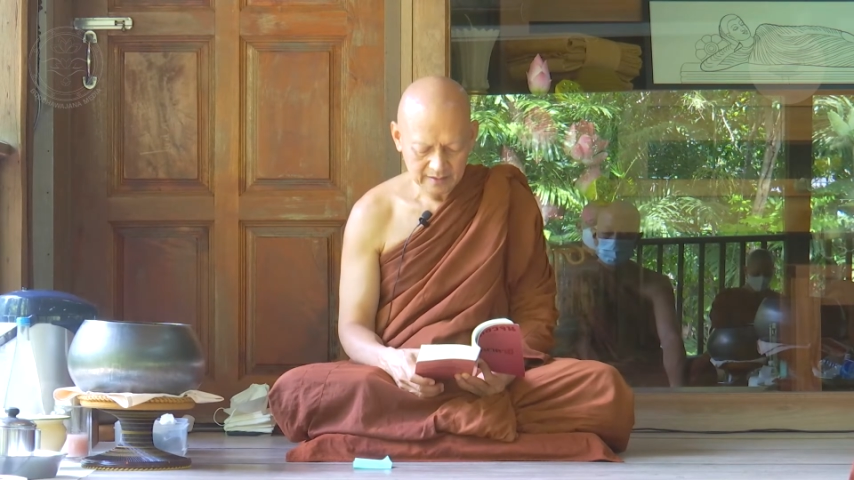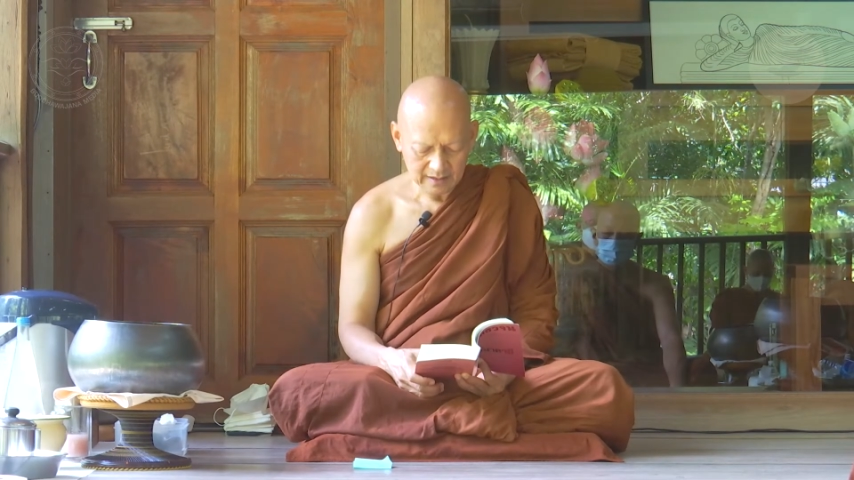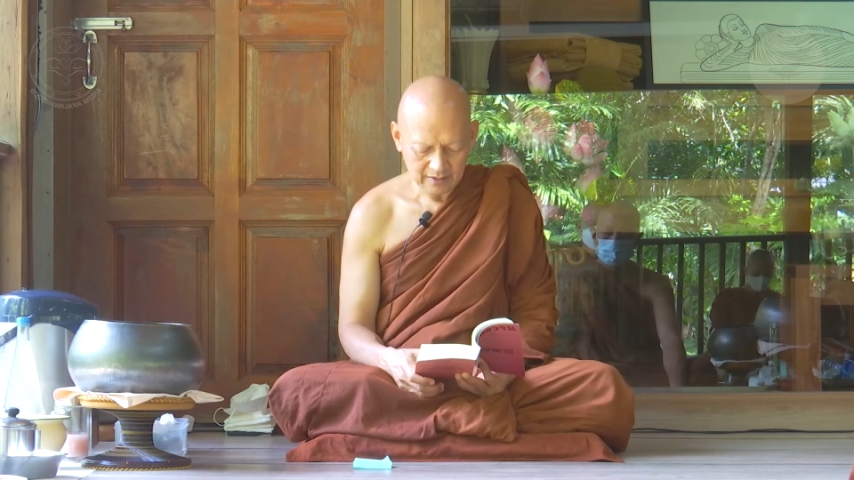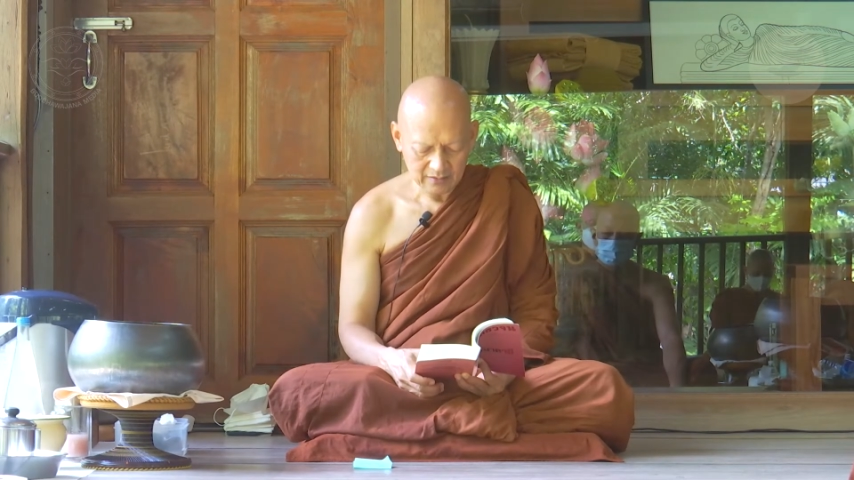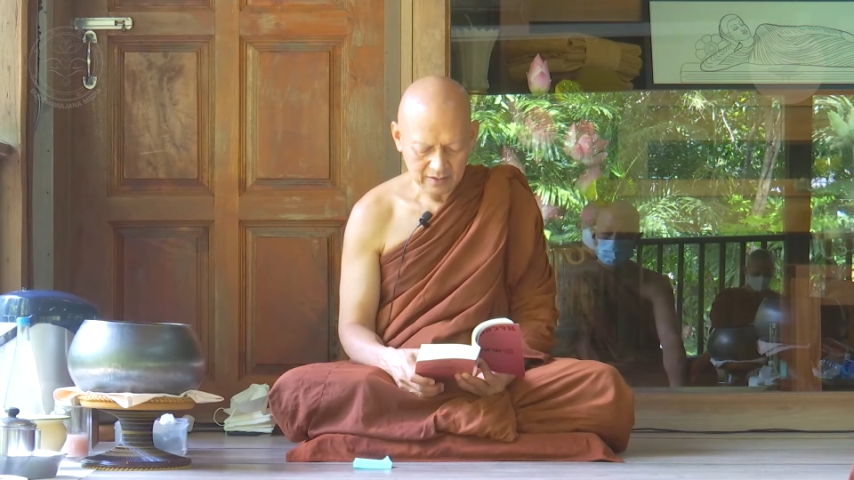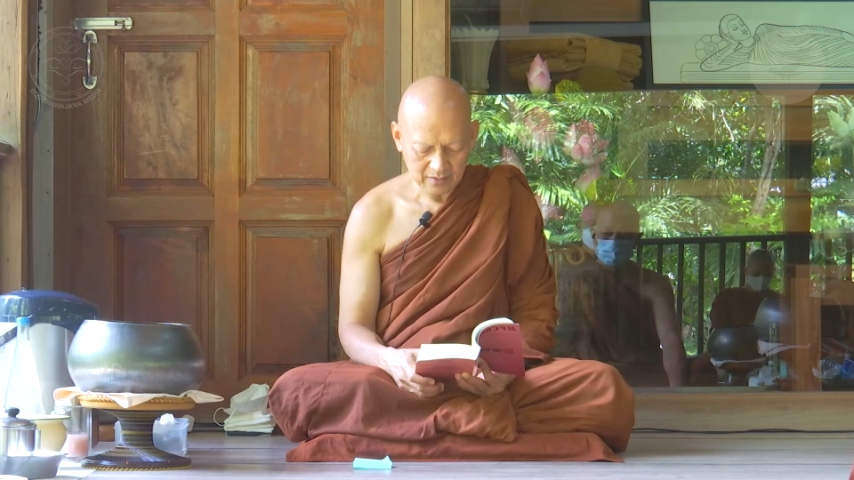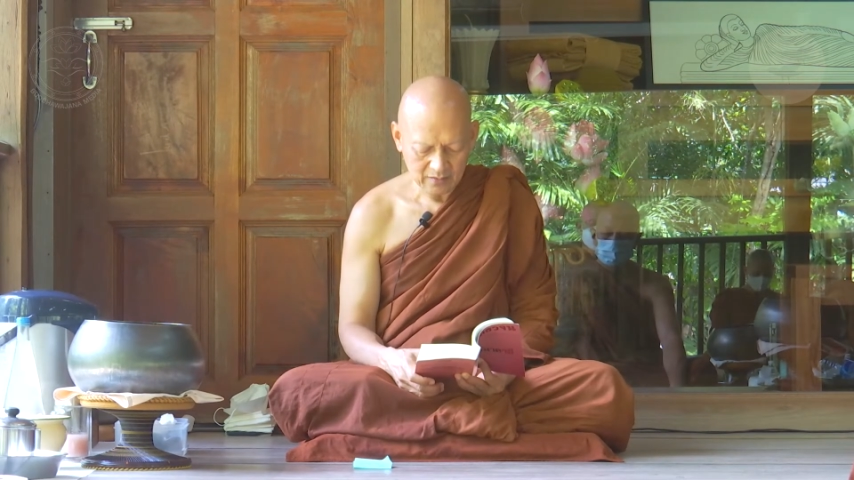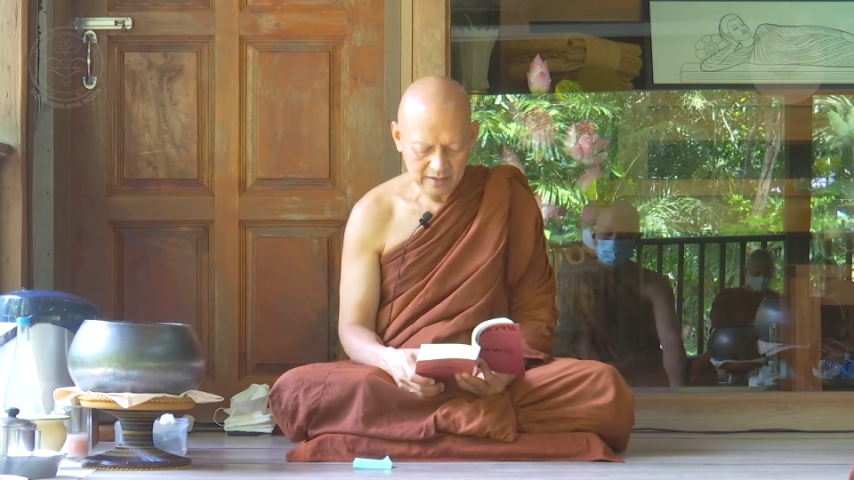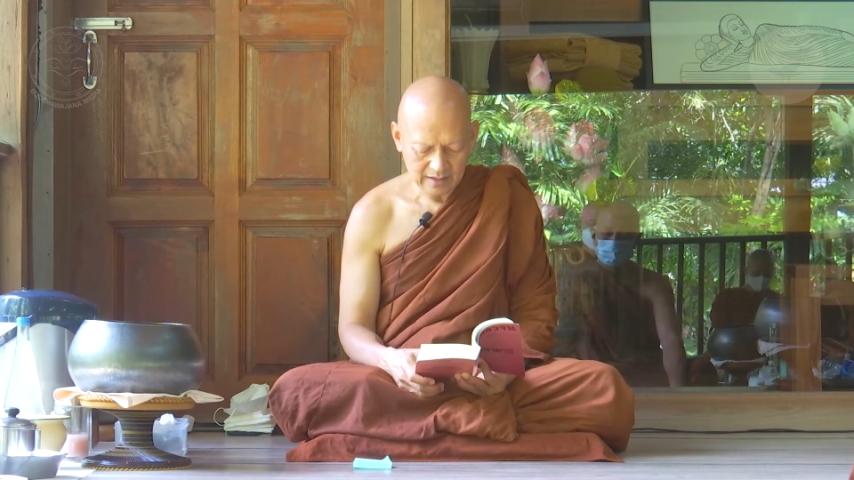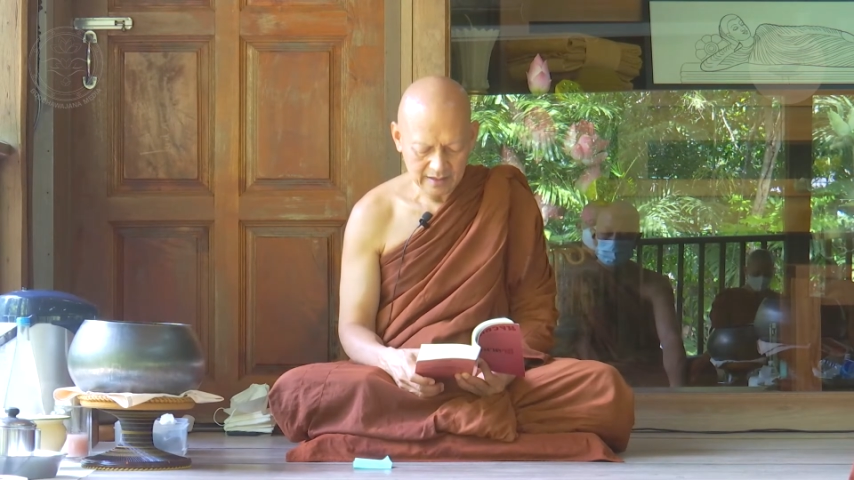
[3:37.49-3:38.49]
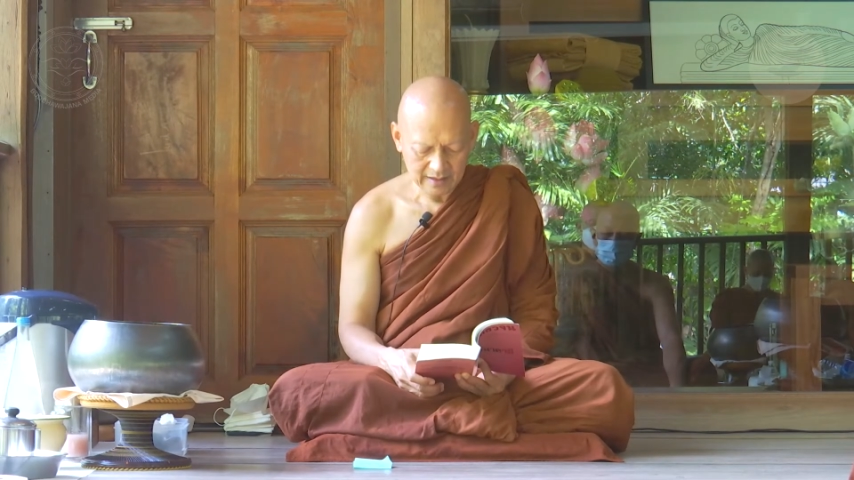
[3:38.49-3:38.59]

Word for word: เรากล่าวว่า